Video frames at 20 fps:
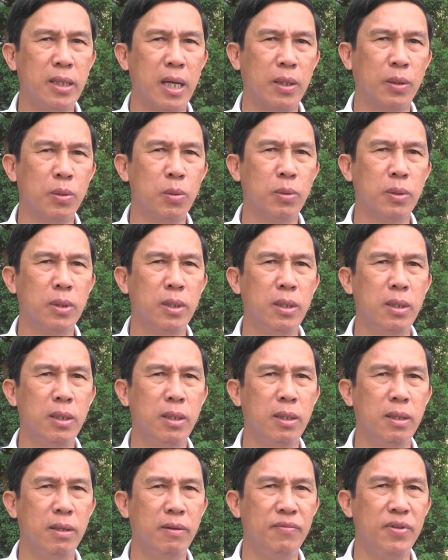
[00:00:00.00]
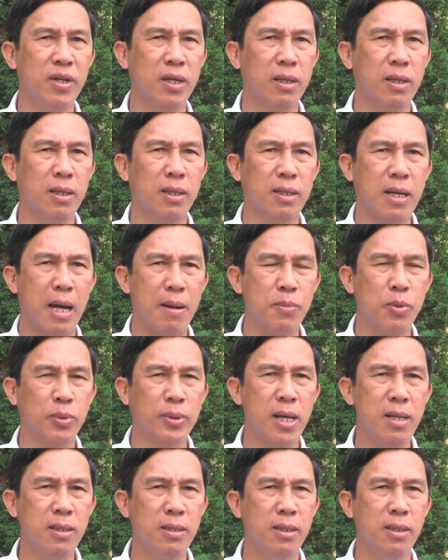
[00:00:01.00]
kết thúc cái ờ, việc ờ, cán bộ
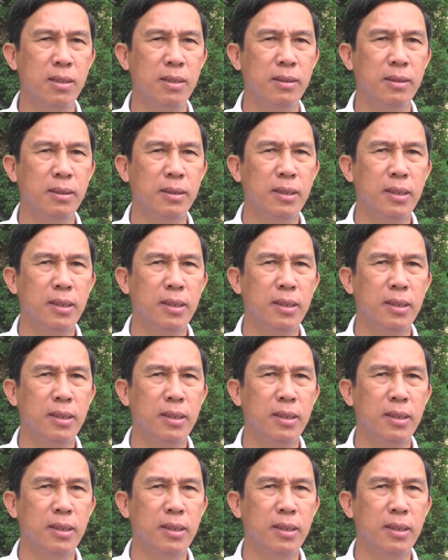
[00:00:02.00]
tăng cường